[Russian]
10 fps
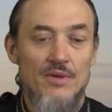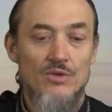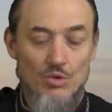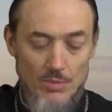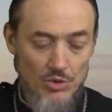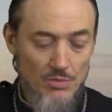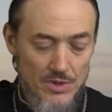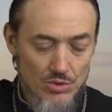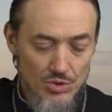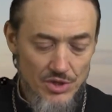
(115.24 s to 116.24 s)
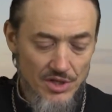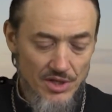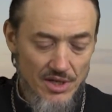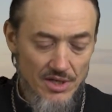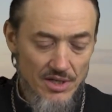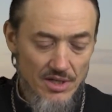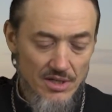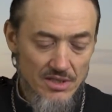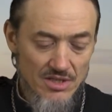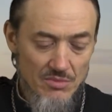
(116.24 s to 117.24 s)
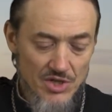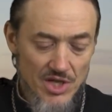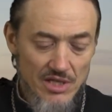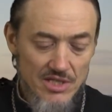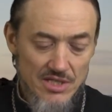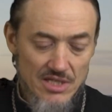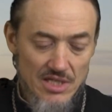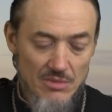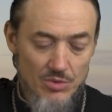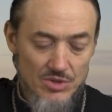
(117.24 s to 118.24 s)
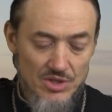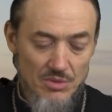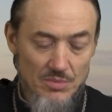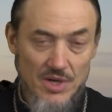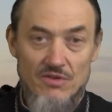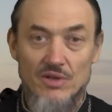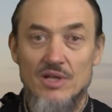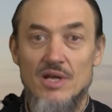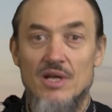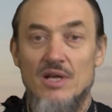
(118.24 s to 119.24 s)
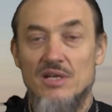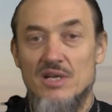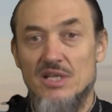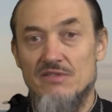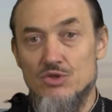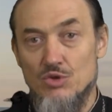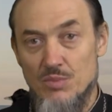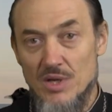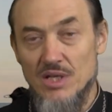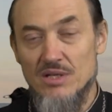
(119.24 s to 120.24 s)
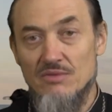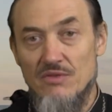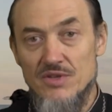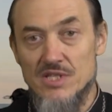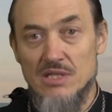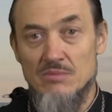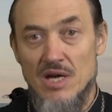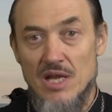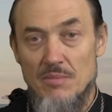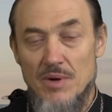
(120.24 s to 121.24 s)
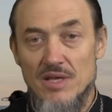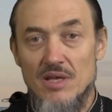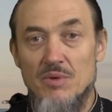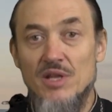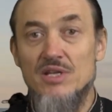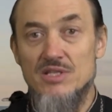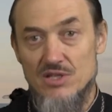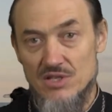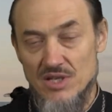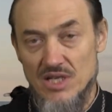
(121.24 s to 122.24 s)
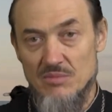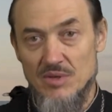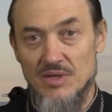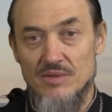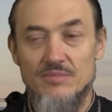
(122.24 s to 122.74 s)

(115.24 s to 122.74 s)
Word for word: Ну и потом послушайте, как Замечательно сказал апостол Павел, когда выступал в Афинском Ариапаге перед язычниками,